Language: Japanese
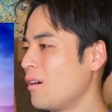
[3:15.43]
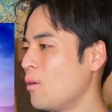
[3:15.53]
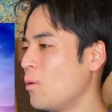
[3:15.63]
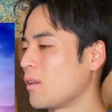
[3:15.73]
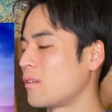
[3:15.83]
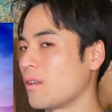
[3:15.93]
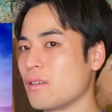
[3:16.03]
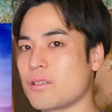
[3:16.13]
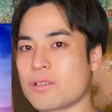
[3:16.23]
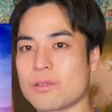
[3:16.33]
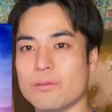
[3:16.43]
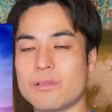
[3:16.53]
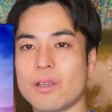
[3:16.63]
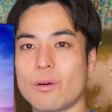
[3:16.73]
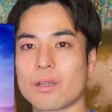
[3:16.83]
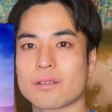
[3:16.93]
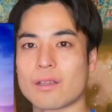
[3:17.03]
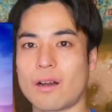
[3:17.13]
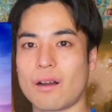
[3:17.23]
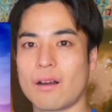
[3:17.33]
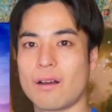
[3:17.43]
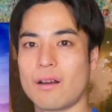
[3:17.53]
終わった。一瞬で終わった。